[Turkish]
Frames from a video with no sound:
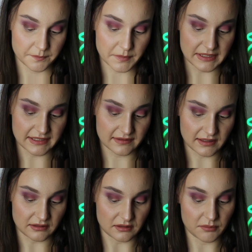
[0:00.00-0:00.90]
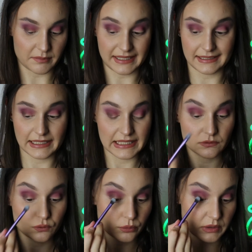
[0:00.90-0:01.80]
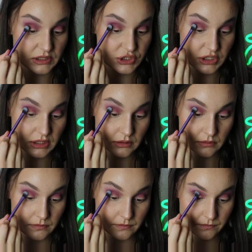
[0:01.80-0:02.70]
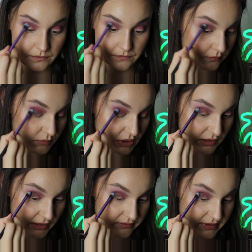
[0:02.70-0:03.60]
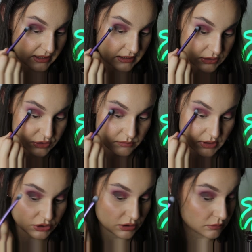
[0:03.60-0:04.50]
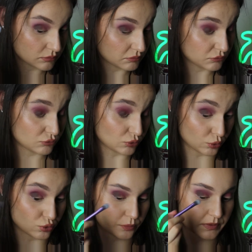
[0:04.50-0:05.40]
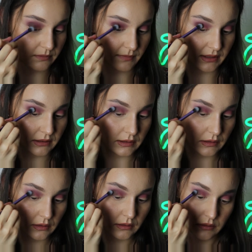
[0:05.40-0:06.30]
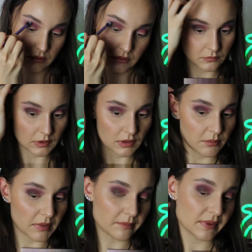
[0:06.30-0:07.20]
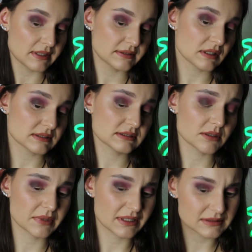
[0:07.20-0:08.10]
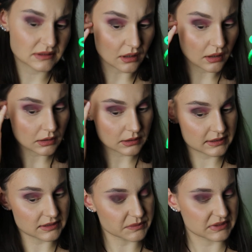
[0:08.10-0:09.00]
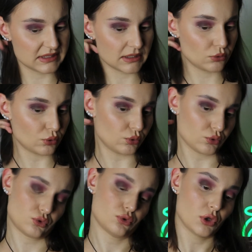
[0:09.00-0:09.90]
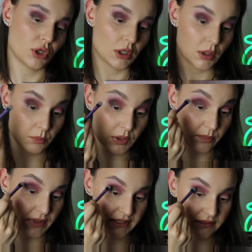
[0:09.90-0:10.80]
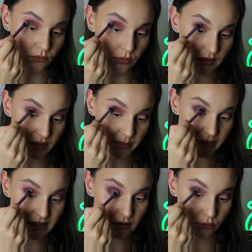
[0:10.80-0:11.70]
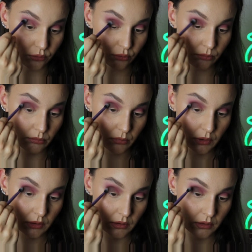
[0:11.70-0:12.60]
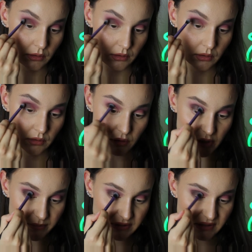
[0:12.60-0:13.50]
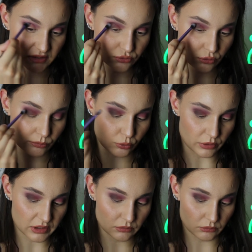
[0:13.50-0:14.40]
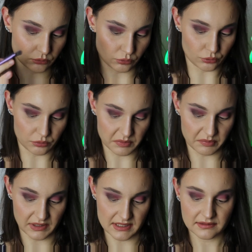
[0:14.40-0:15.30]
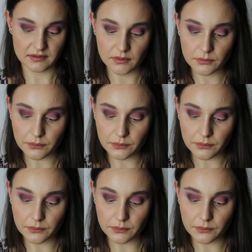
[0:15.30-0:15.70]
Palet kendini belli ediyor bence. Bir kahverengi için bence çok çok pigmentli. Ben paleti aslında biraz daha kırmızıya dönük bir palet olarak bekliyordum. Ama daha çok mora dönük bir palet.